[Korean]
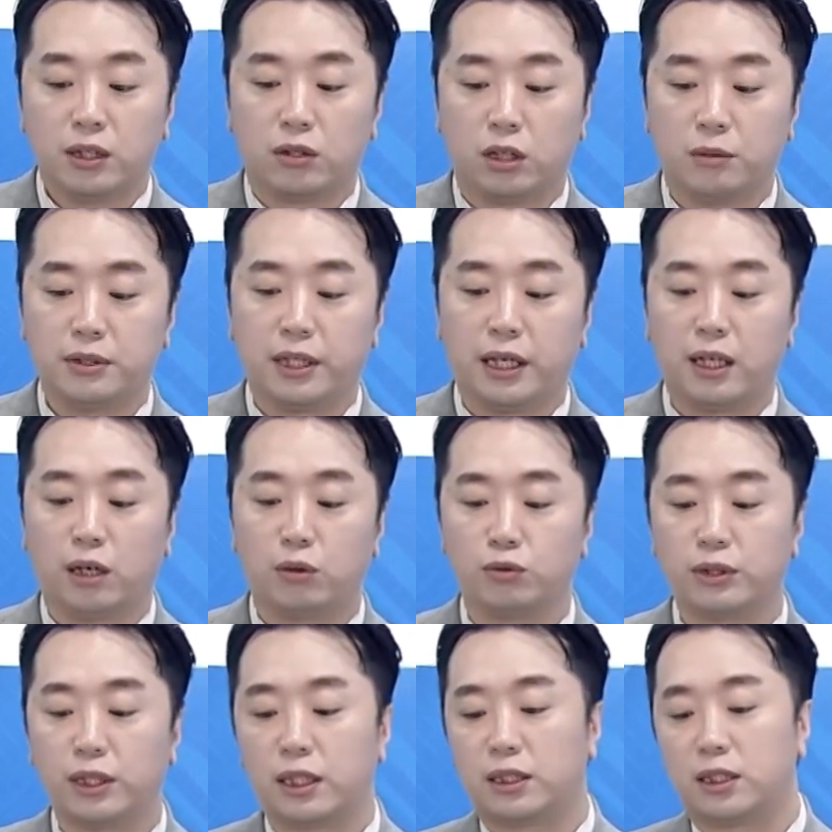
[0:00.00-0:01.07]
그러면 얘가
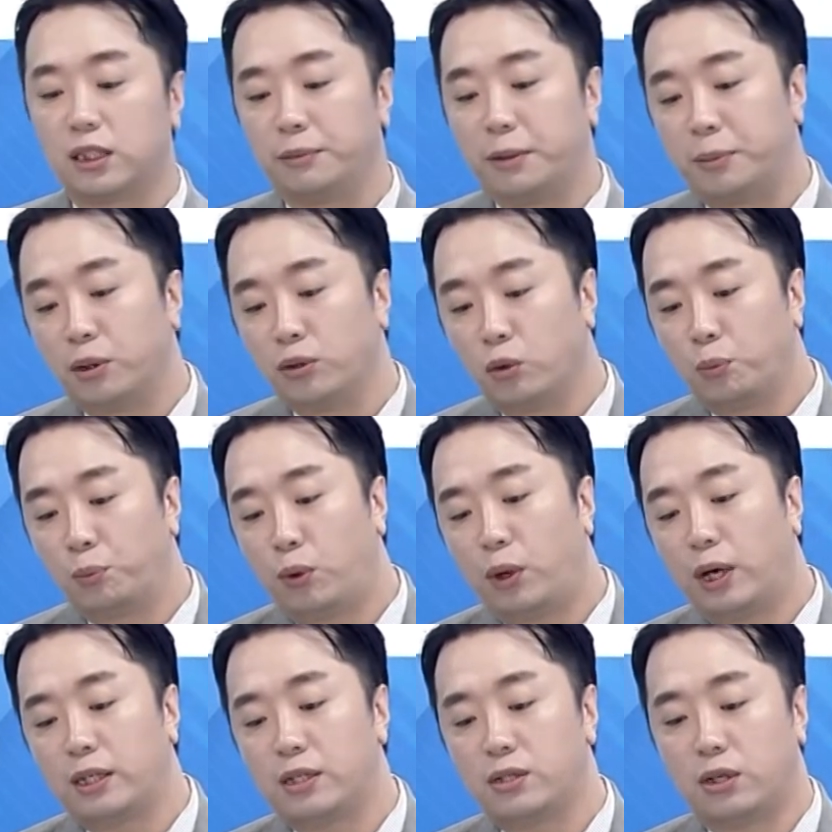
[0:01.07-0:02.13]
우리가 지금 이
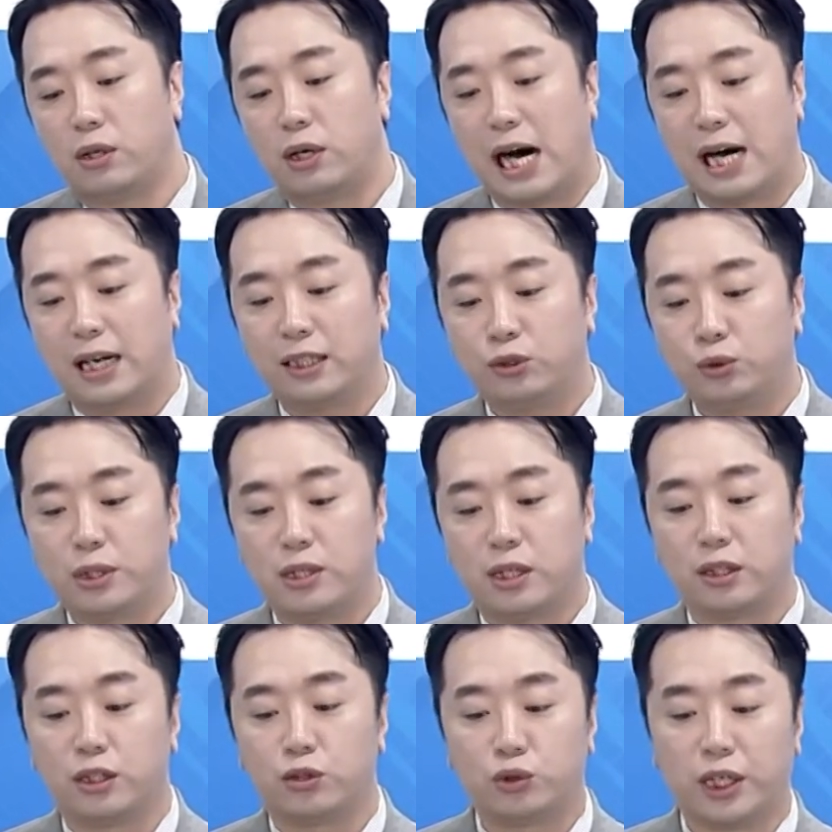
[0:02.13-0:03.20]
변동폭 안에서 아래쪽에
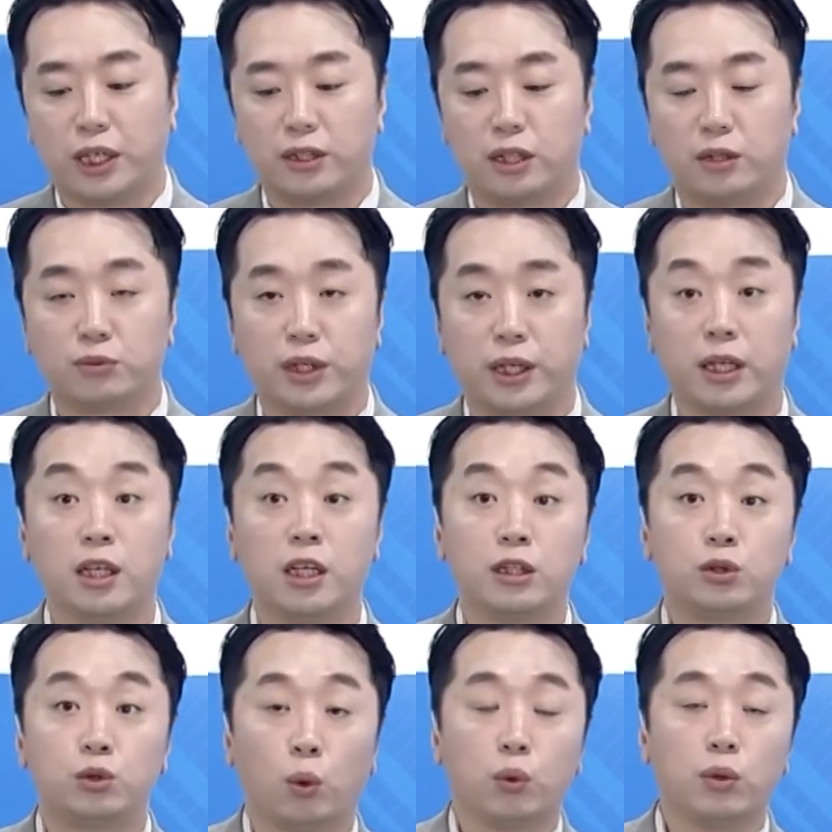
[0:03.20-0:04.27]
사는 게 유리하기 때문에
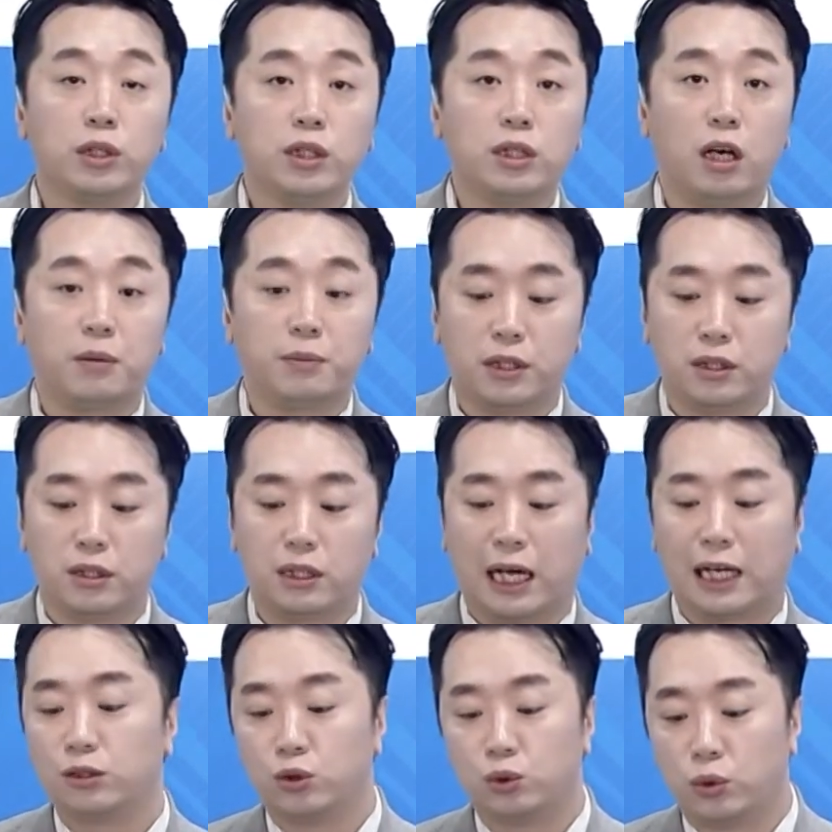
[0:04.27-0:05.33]
좋은 기업이든
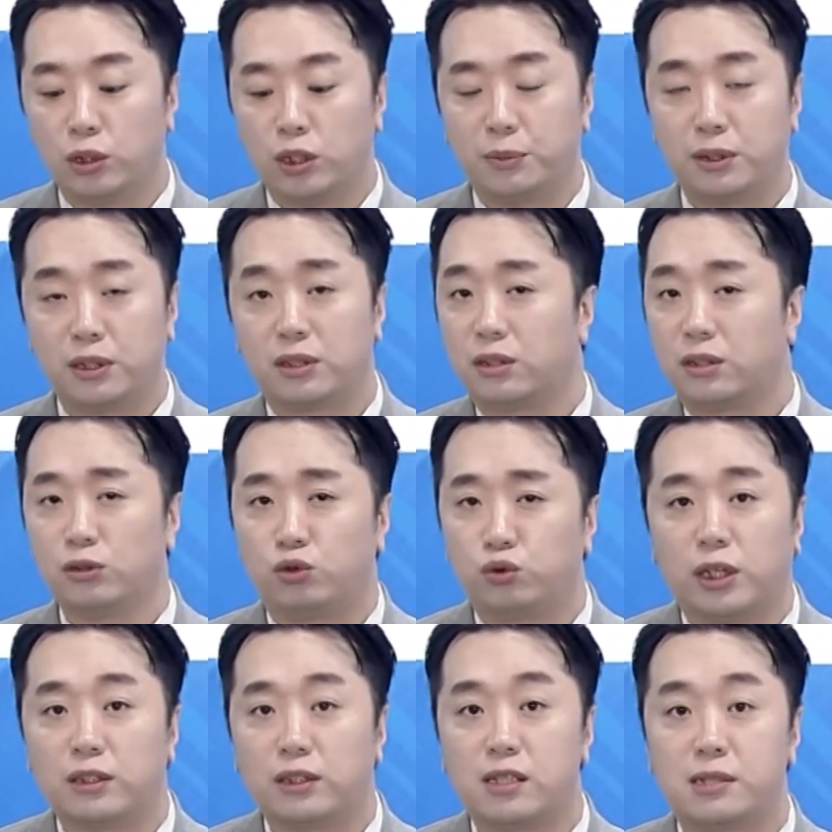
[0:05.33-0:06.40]
안 좋은 기업이든 그건
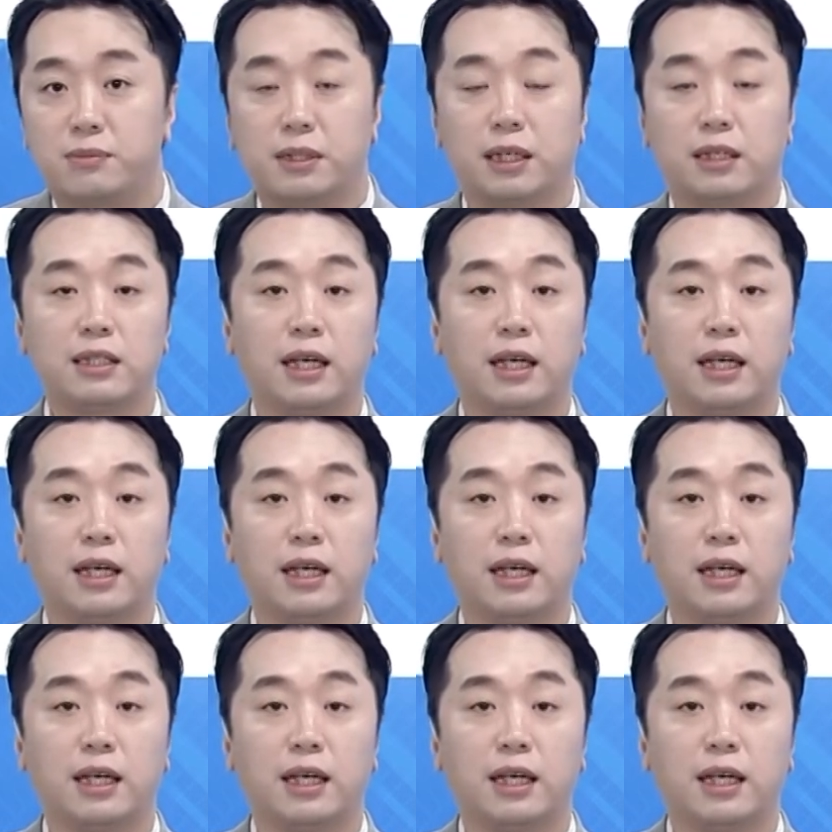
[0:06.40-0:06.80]
중요하지 않습니다.